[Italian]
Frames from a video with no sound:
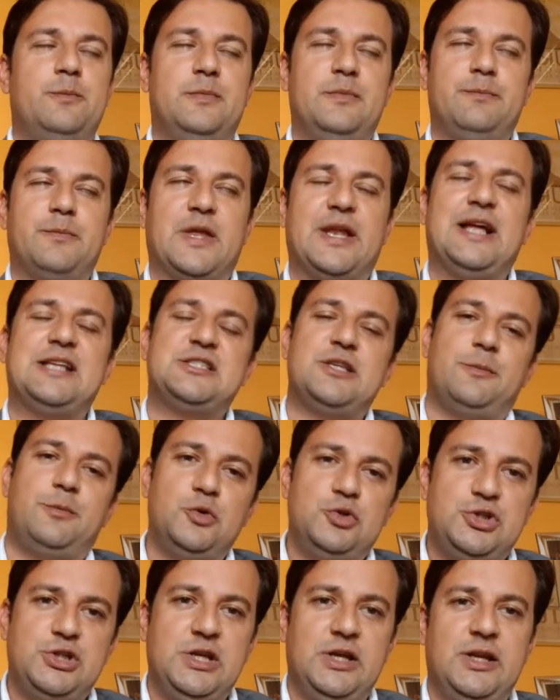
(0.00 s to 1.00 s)
grazie a
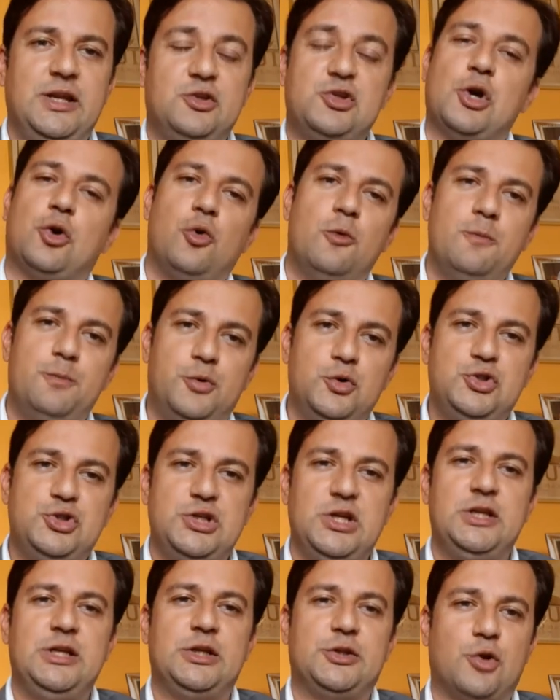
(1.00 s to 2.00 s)
Puccini, cioè con
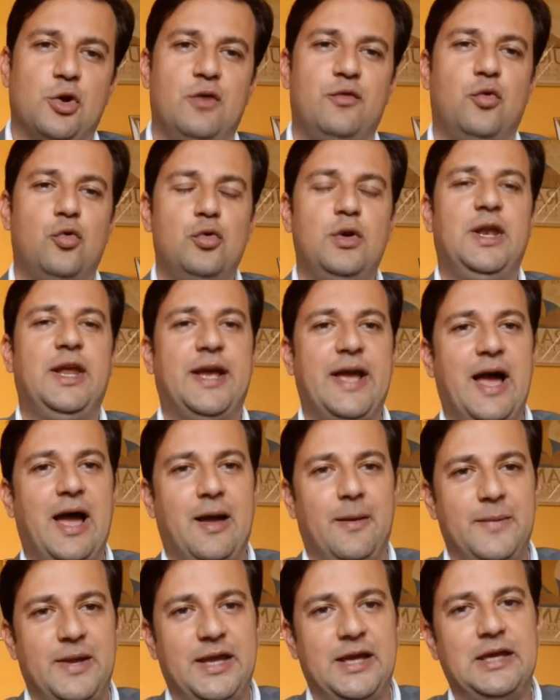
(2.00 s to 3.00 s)
Puccini trovo un
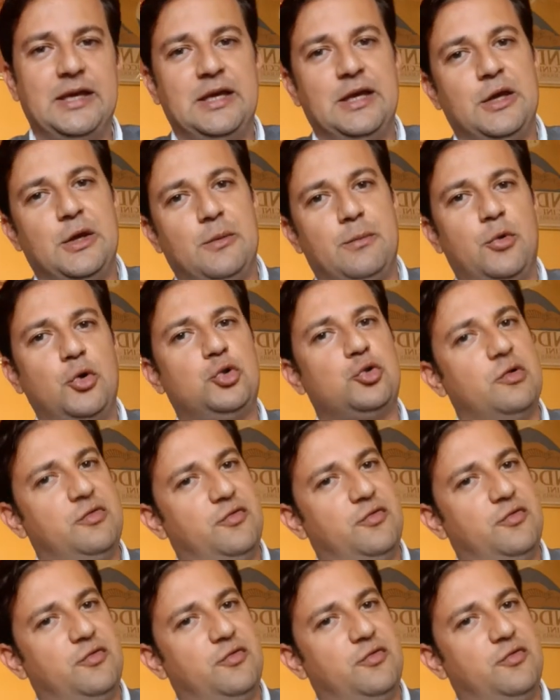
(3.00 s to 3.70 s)
legame molto